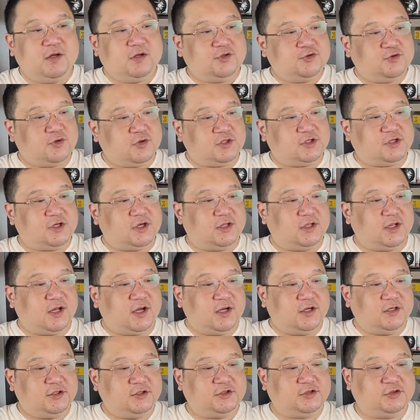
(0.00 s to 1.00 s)
作者
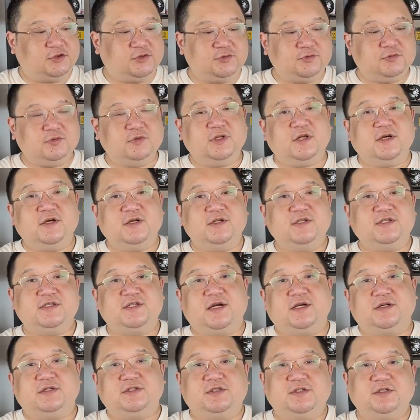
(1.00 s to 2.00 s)
呢，舒能
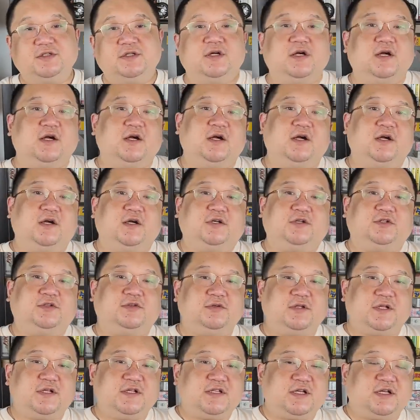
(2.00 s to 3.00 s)
降之，
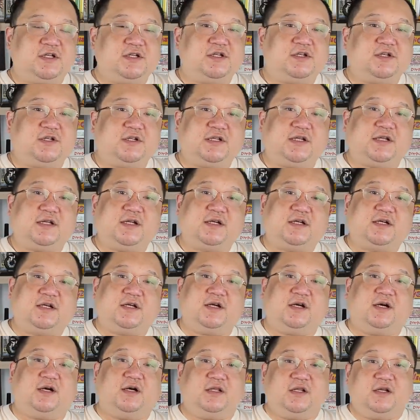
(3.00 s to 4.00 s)
舒能降之，大家
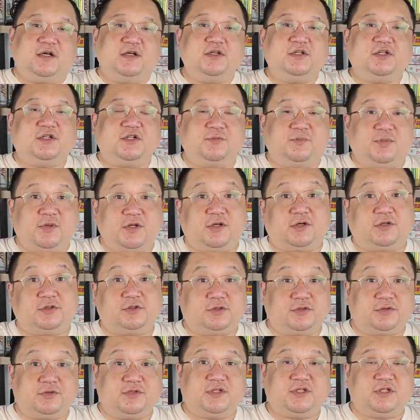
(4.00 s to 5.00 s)
可能是比较
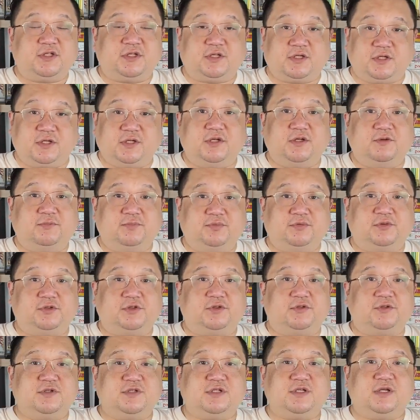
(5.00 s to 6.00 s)
熟悉，可能不
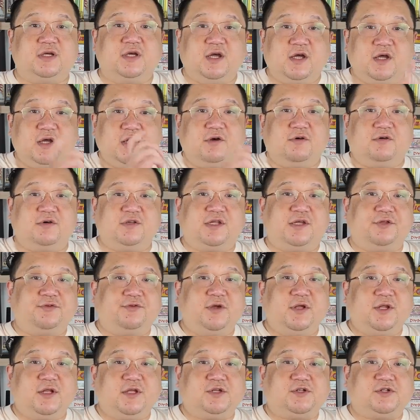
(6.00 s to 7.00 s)
熟悉。我在
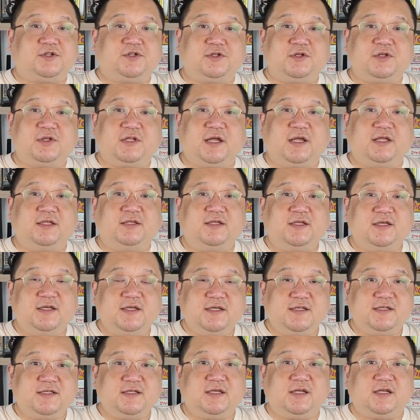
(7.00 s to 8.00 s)
推理十日谈第
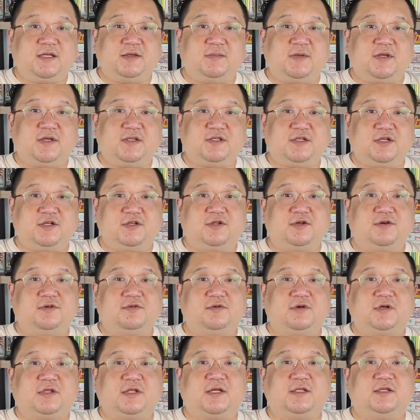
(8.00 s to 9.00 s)
一季里面介绍
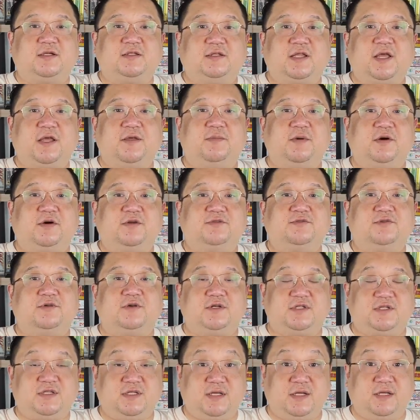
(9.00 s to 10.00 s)
过他的代表
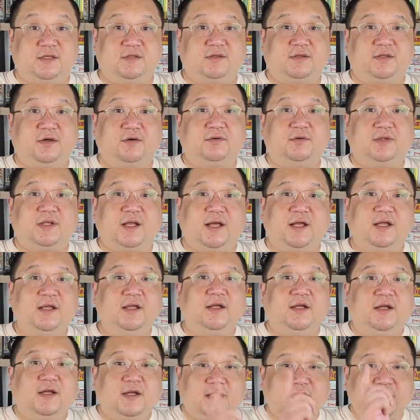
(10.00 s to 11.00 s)
作《剪刀男》，
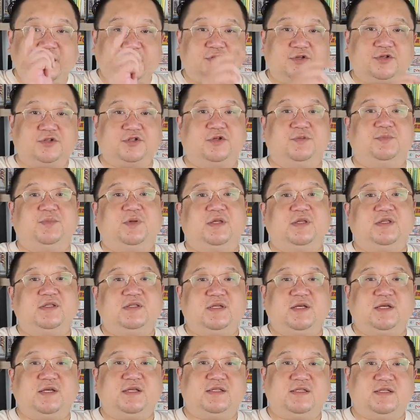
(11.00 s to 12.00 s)
他就是凭
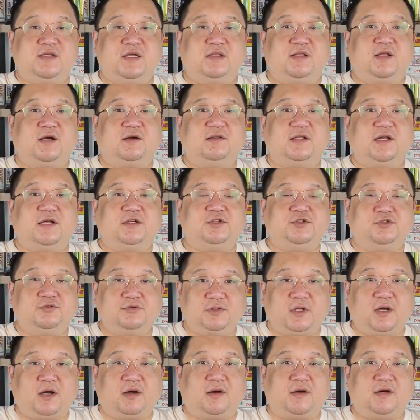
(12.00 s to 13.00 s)
借《剪刀男》出
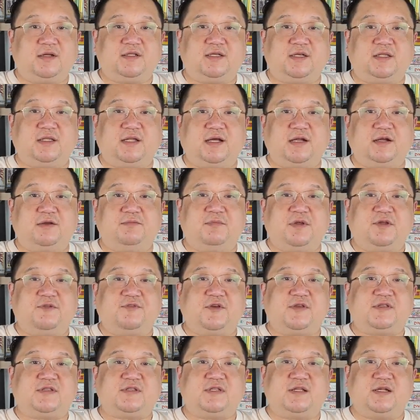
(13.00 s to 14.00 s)
道，而且拿了梅
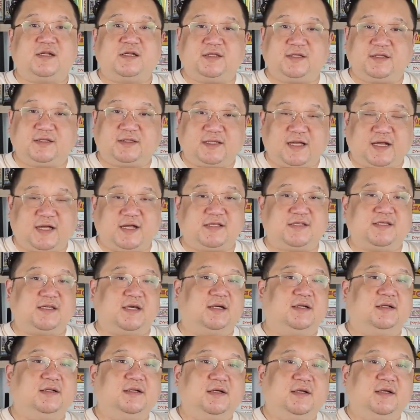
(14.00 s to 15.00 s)
菲斯特的大奖。